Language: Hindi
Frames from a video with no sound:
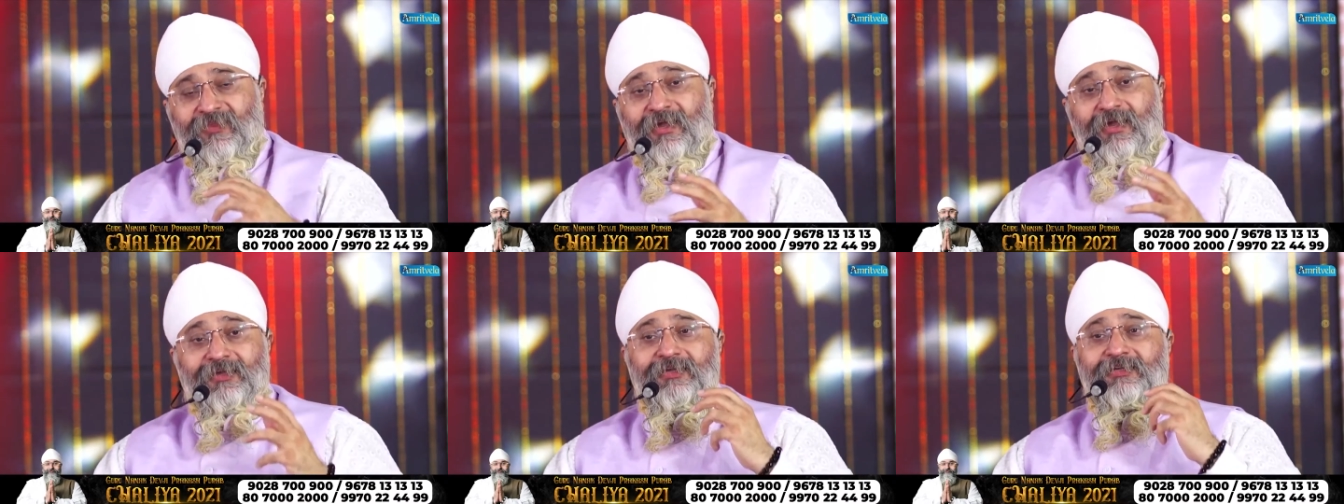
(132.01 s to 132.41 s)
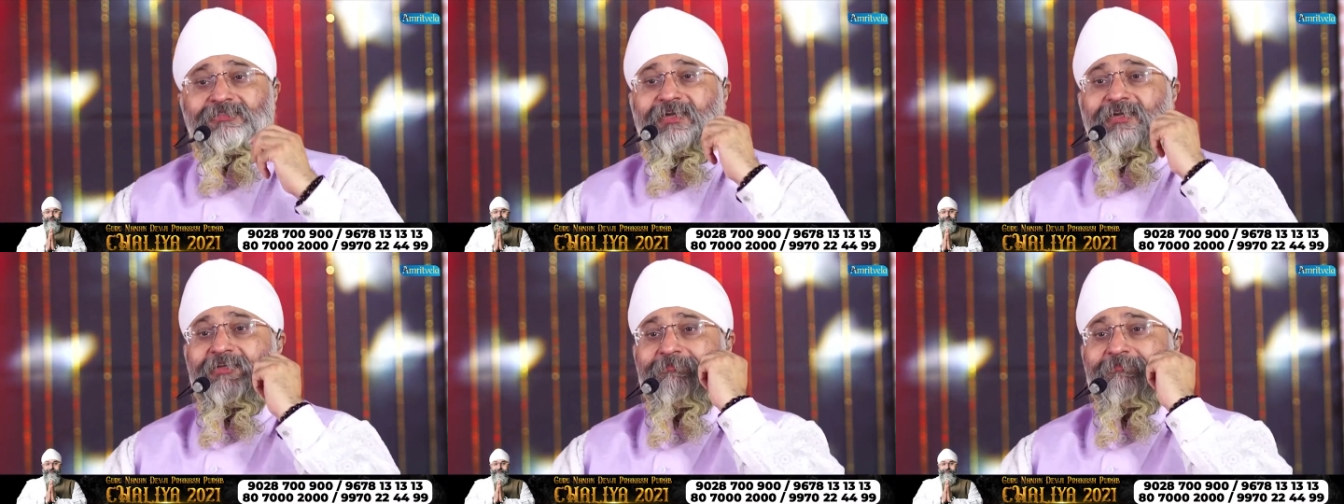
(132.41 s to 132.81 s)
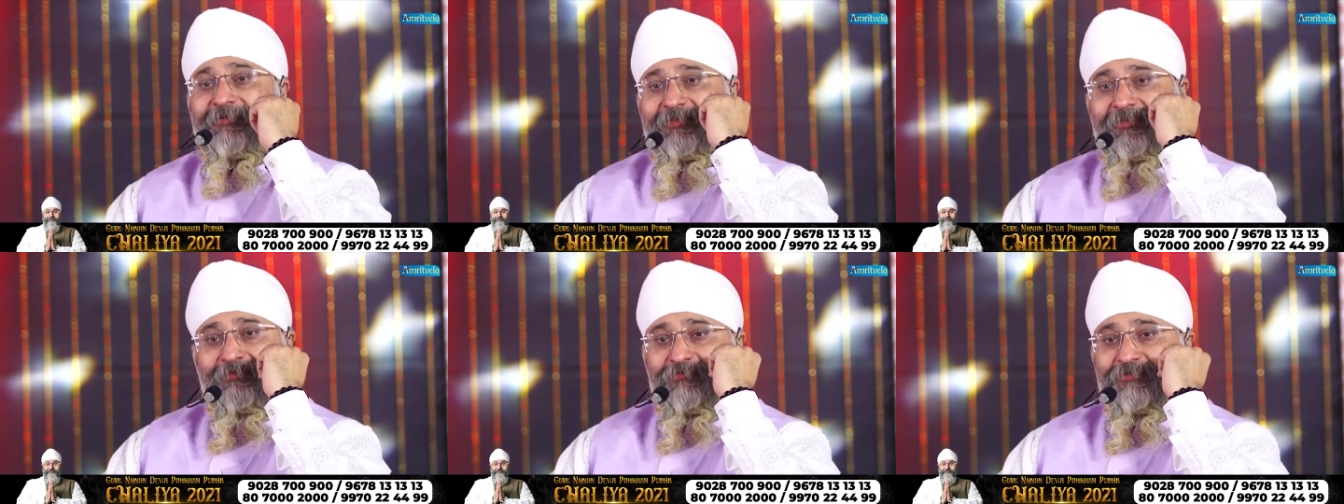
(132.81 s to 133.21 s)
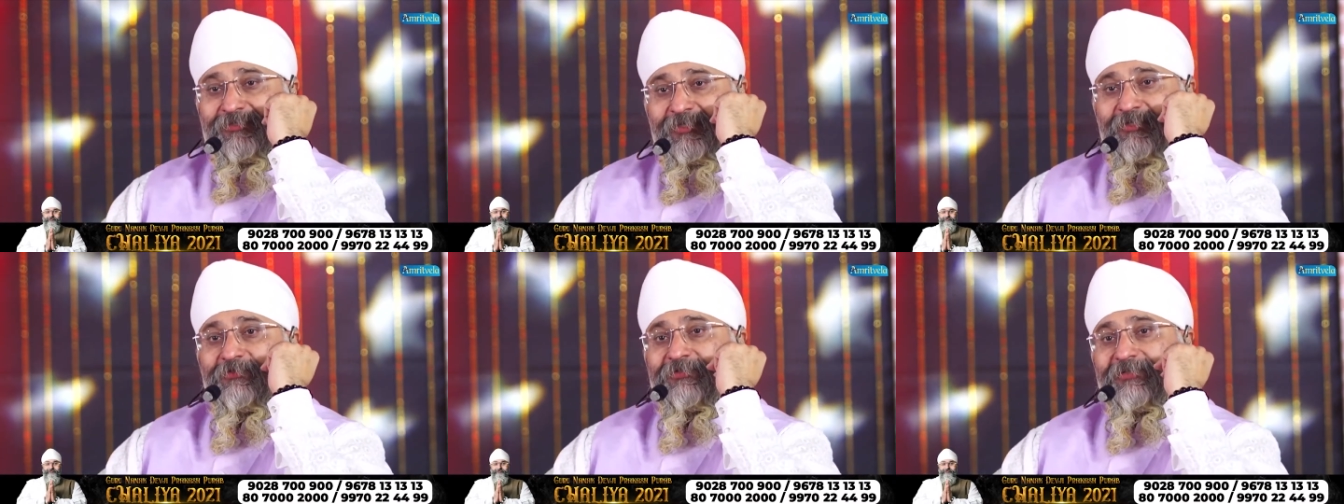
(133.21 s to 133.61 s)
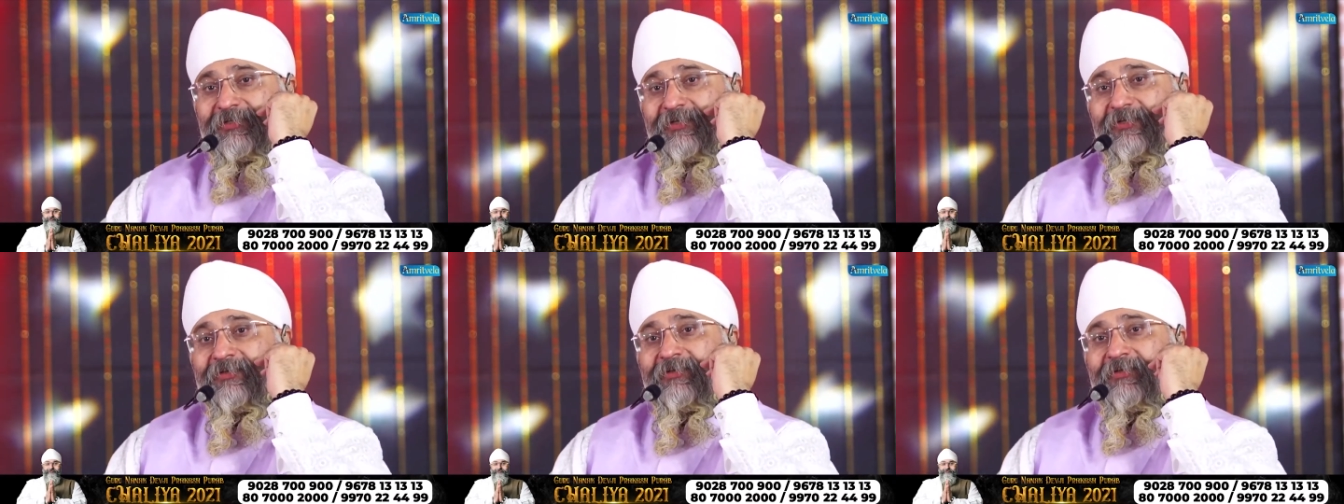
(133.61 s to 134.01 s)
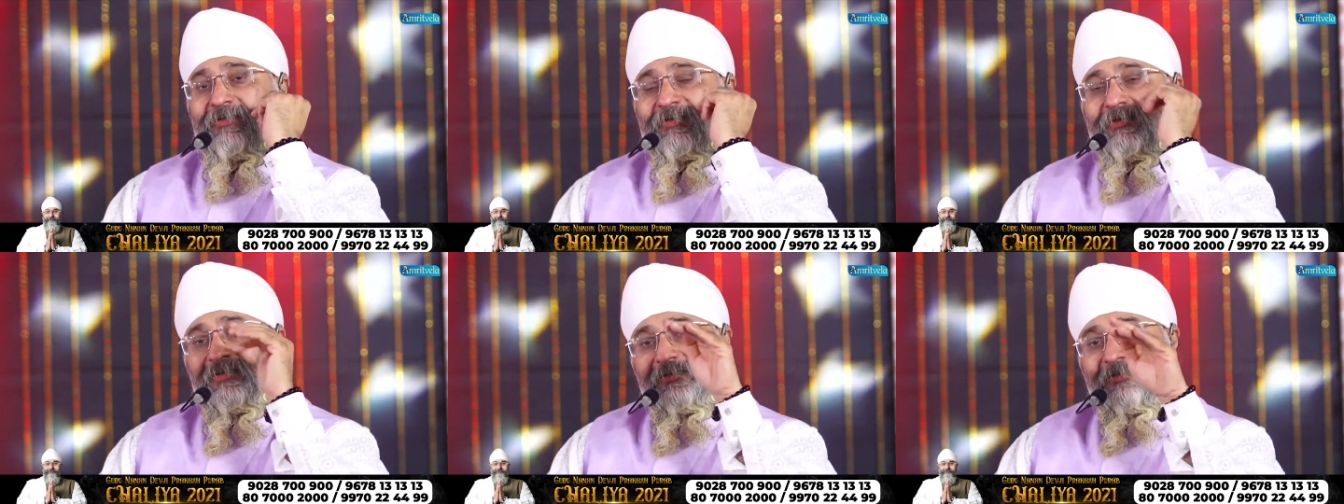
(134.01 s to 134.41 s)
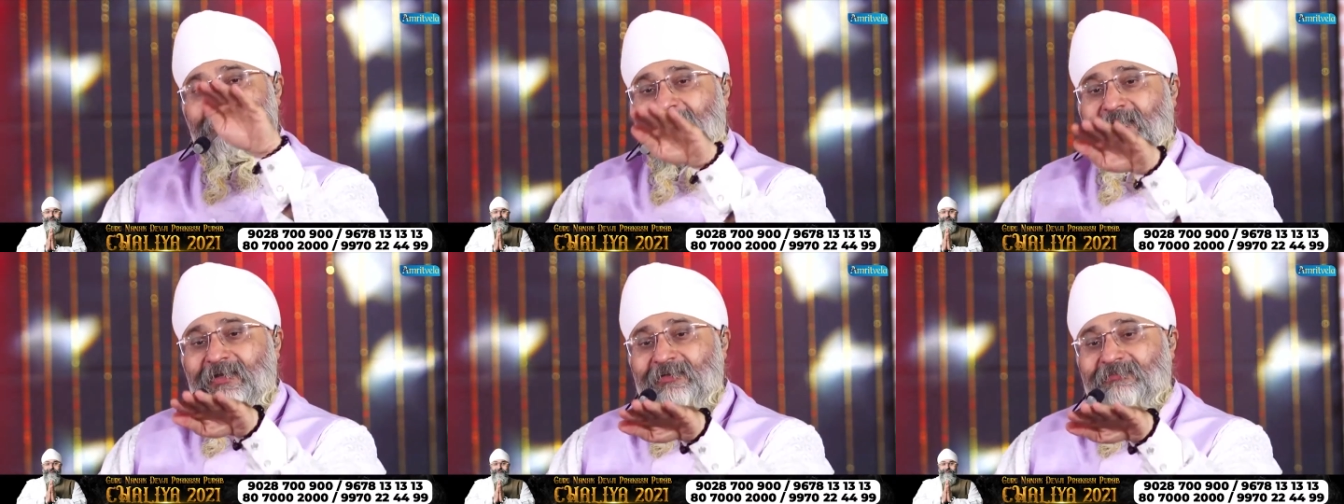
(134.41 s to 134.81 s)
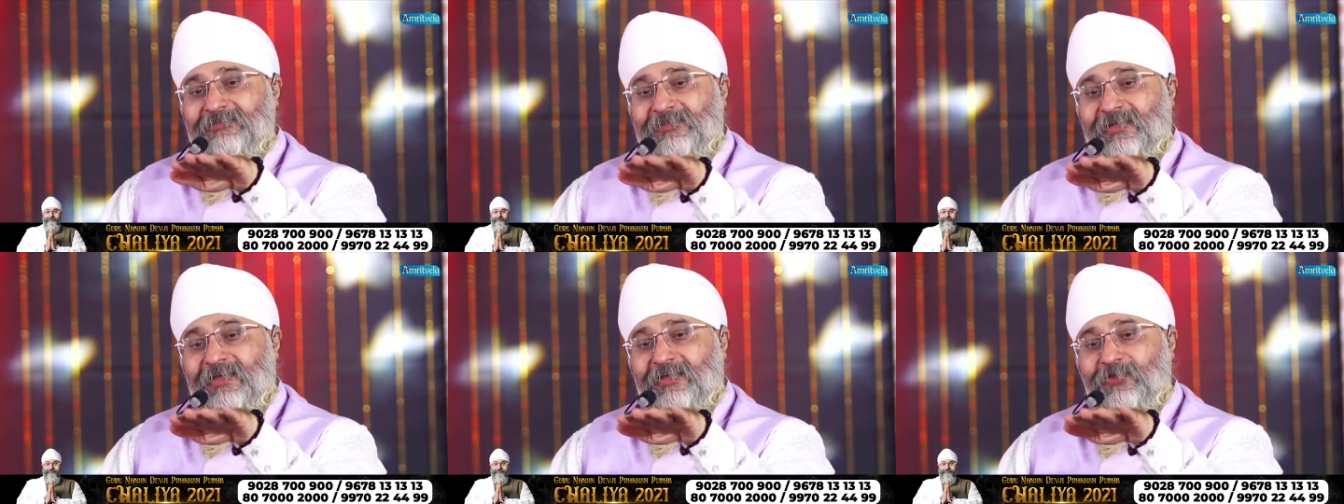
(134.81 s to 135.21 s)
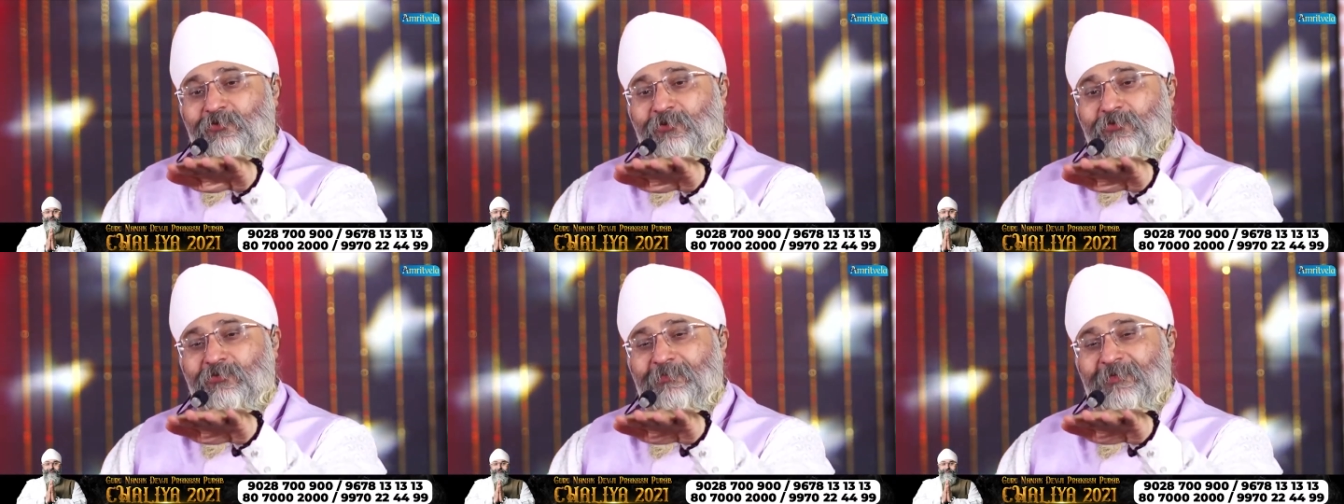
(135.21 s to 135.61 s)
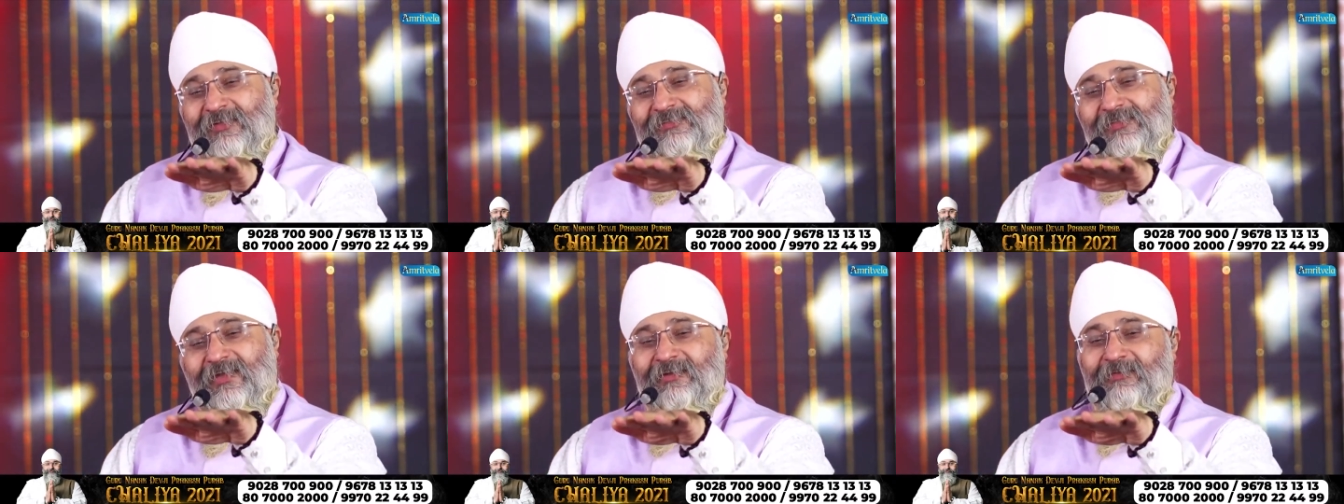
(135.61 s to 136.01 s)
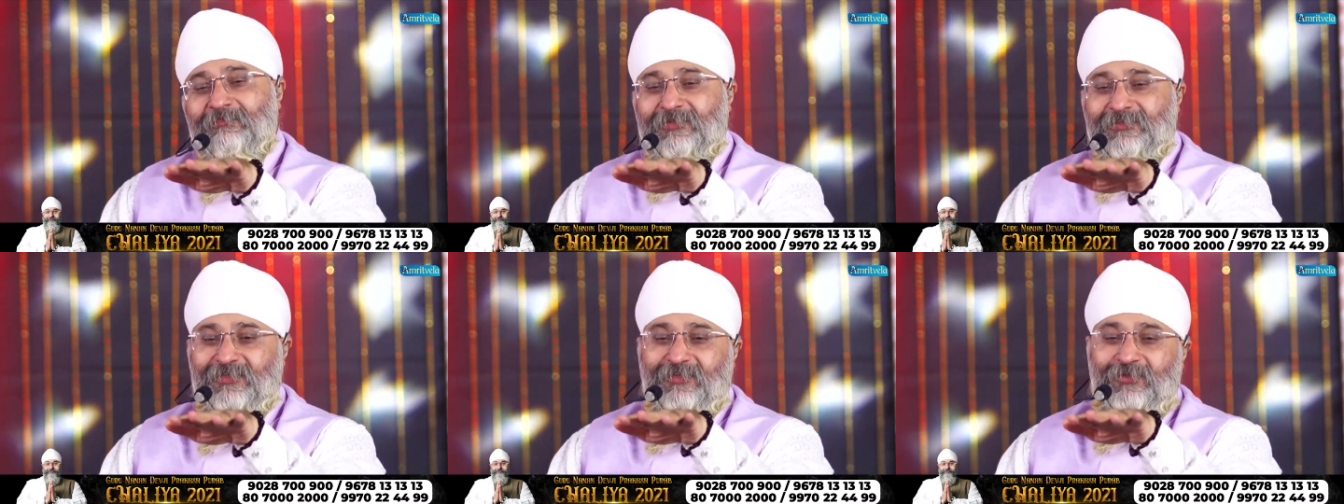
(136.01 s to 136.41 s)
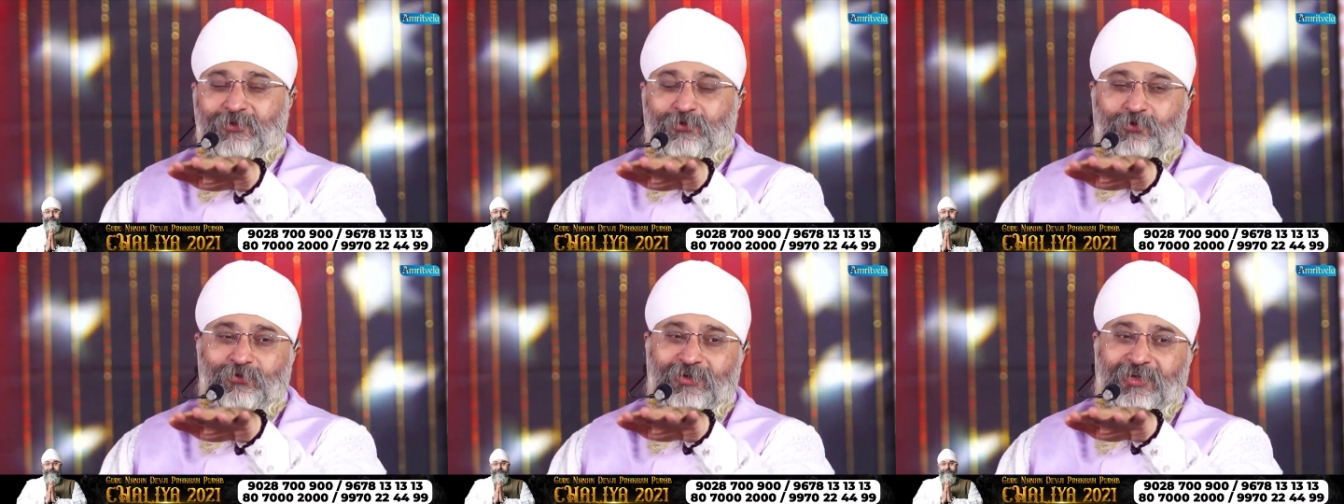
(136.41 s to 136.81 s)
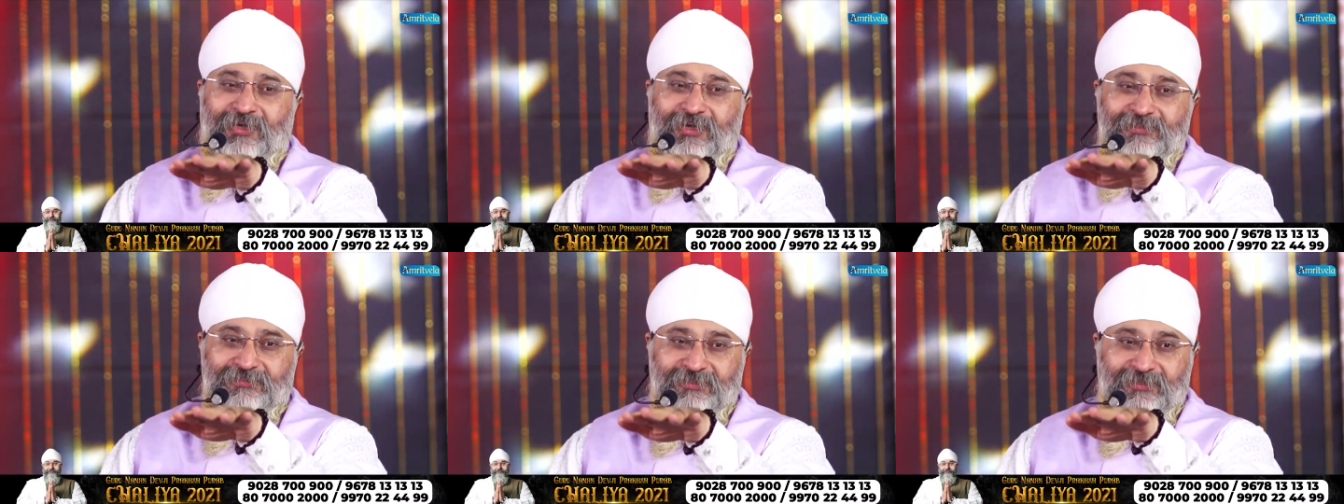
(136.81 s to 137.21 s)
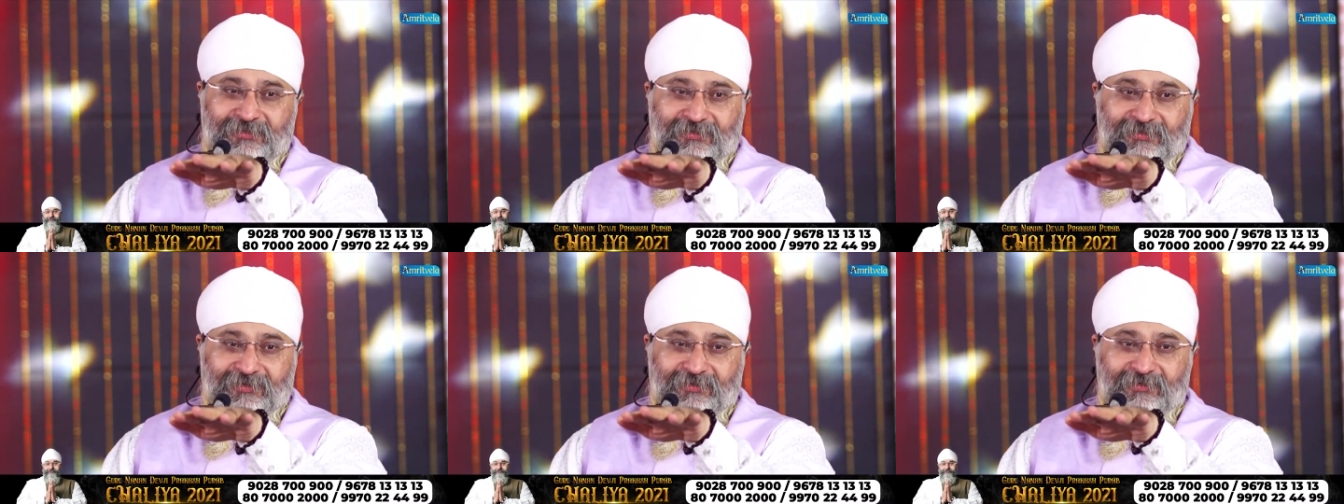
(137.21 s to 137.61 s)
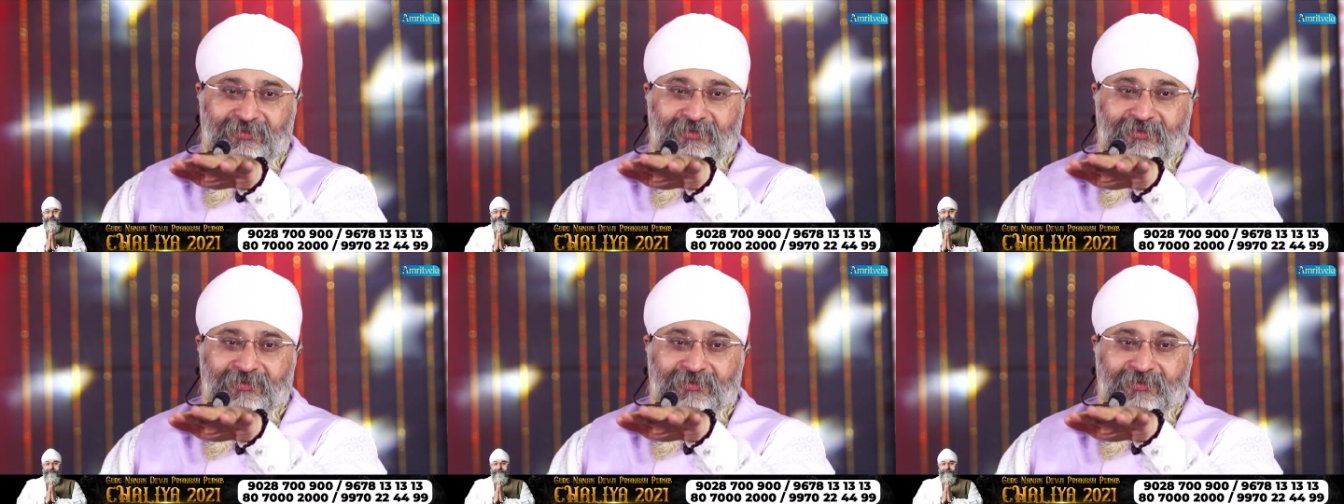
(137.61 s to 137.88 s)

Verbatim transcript: आज्ञा सहनी पड़ती है मुश्किल होती है ये पहली अवस्था है कि हुक्म को पहले सहना पड़ता है कि गुरु ने कहा इसलिए करना है